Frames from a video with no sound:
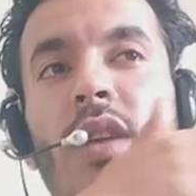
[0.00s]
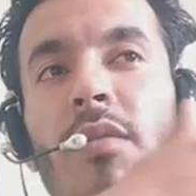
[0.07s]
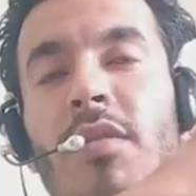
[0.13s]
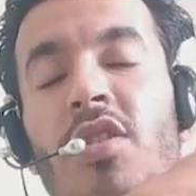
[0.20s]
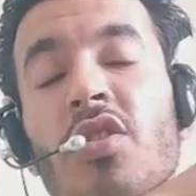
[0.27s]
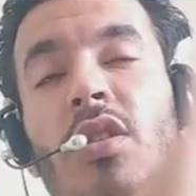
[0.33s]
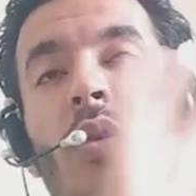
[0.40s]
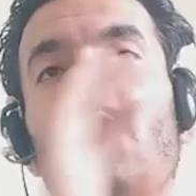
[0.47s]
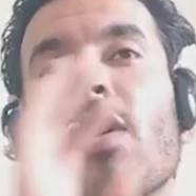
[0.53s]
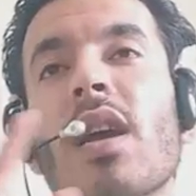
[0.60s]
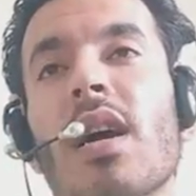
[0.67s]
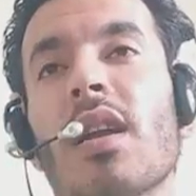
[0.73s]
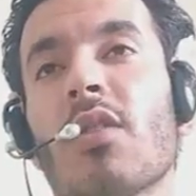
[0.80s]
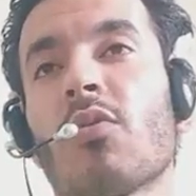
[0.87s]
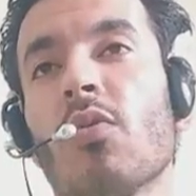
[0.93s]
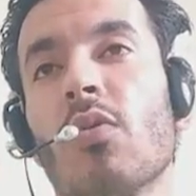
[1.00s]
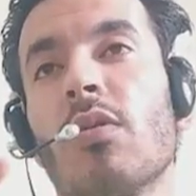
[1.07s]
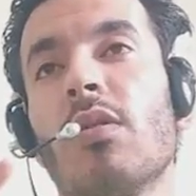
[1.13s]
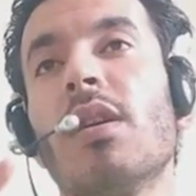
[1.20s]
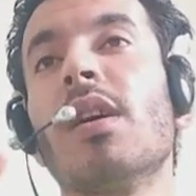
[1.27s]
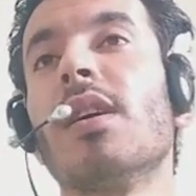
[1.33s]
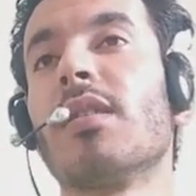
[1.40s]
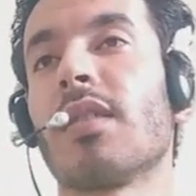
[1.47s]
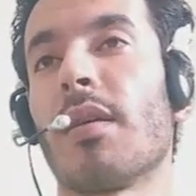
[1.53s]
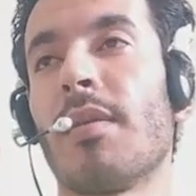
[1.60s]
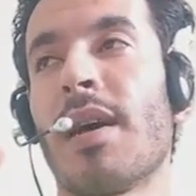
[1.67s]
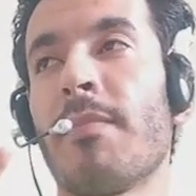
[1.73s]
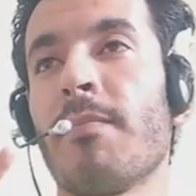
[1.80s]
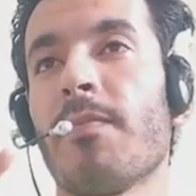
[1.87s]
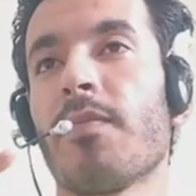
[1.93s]
هفضل ماشي طوالي على طول
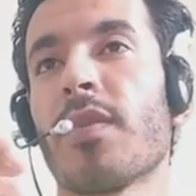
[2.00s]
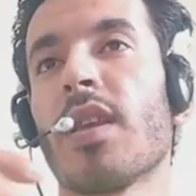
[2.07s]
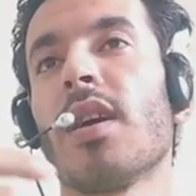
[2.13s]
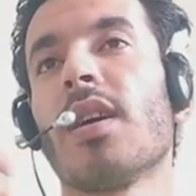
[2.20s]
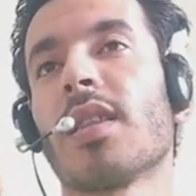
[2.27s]
تمام؟